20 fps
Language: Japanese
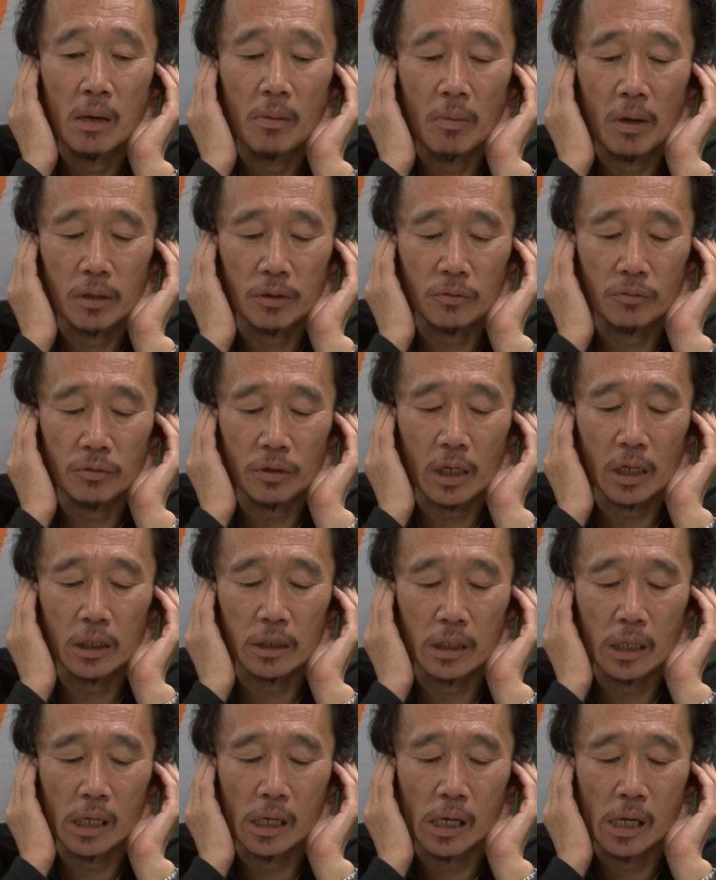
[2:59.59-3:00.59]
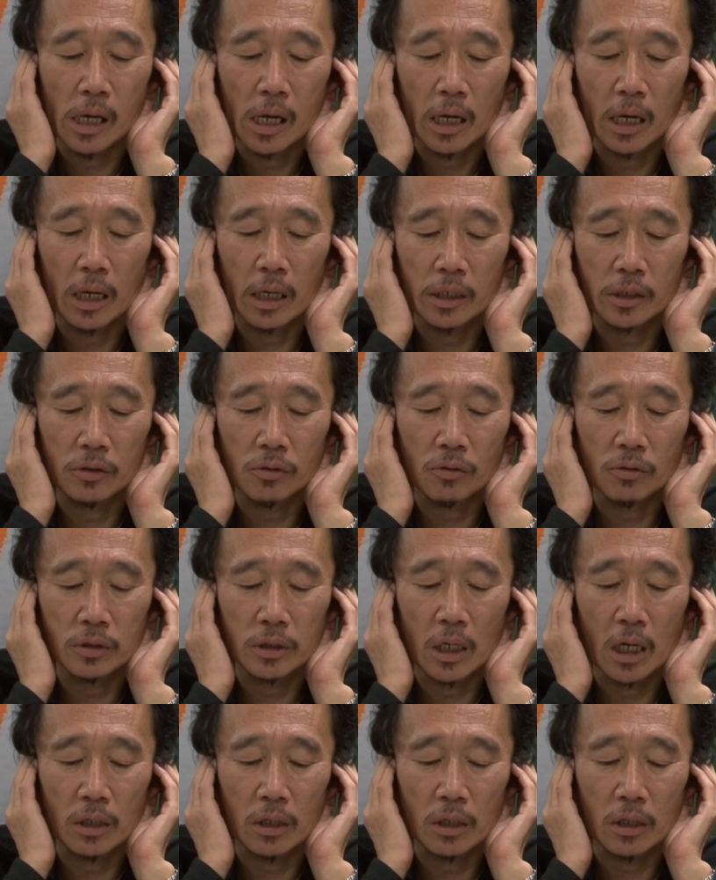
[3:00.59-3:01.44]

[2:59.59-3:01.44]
まあ、その中で非常に